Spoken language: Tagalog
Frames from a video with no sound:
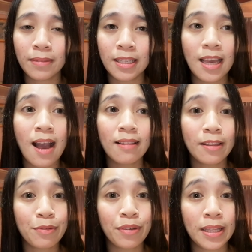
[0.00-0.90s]

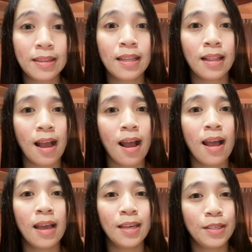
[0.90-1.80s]
i-activate nila
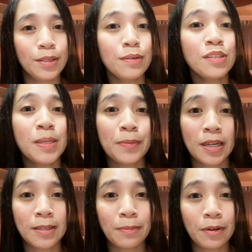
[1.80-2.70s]
yung SIM
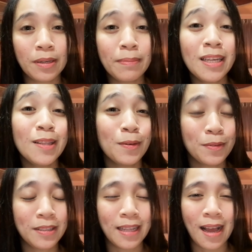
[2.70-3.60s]
card mo na may
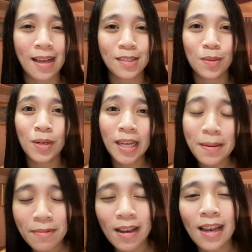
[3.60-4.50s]
load na. So, huwag
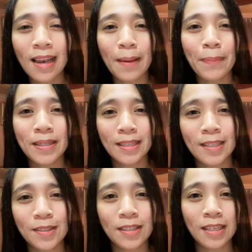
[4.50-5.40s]
kayong magalala
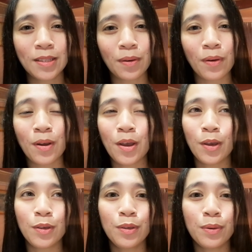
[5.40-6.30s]
pagdating nyo dito.
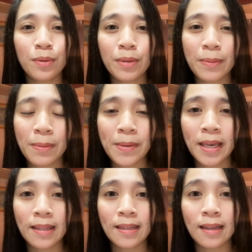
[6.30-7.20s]
Yung
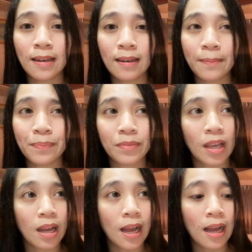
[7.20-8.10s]
ibibigay na
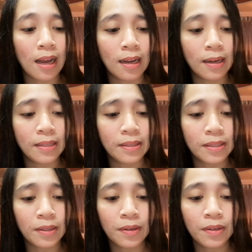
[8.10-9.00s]
uh, ang
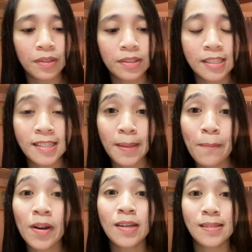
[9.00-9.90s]
tagto, na
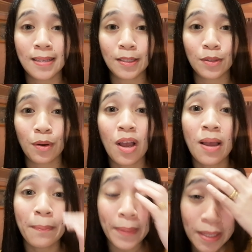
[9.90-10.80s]
SIM card sa inyo,
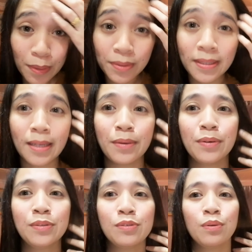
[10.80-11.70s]
may load na
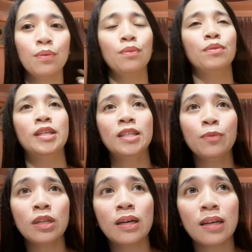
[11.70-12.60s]
yon So, kung hindi mo
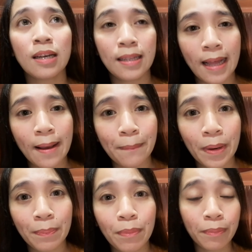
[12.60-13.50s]
na kailangan
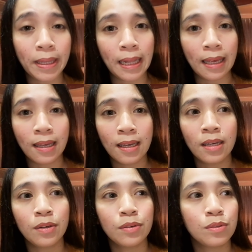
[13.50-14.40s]
pang bumili,
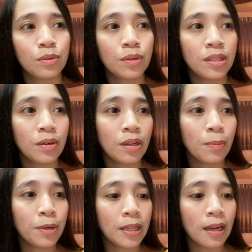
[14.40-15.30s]
so hindi ko lang
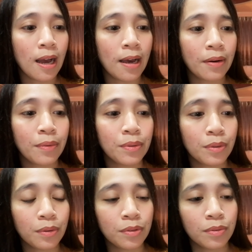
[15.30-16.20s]
kung ilang araw
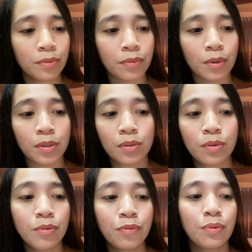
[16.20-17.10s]
yun or
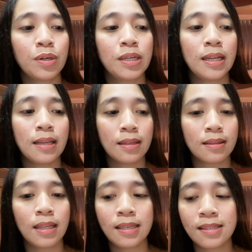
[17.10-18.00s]
good for ilang
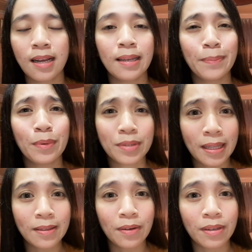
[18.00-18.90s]
days.
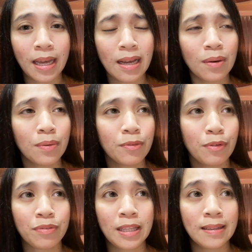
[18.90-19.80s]
Nakalimutan ko na kung
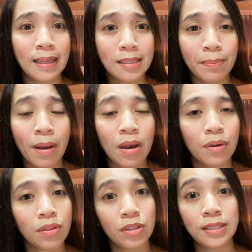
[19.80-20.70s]
15 days ba
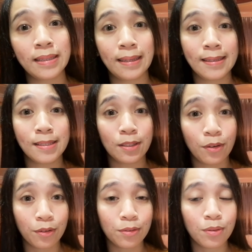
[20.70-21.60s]
o 30 days
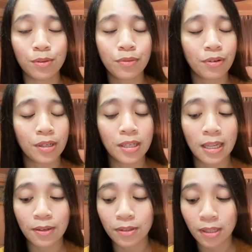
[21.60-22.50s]
yun, good for
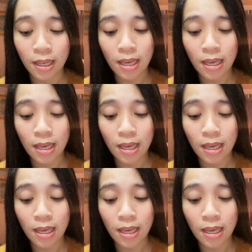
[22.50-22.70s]
ganun